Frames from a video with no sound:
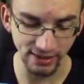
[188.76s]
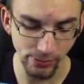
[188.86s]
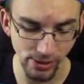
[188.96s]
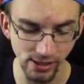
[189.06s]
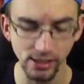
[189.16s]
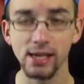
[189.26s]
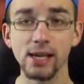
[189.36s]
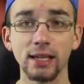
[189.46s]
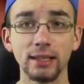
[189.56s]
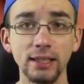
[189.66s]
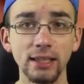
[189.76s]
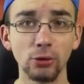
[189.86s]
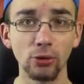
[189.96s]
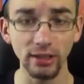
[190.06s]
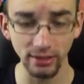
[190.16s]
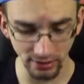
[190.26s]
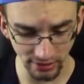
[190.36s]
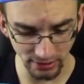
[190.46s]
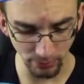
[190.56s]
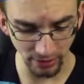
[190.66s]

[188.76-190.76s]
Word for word: Limi, die ich heute in diesem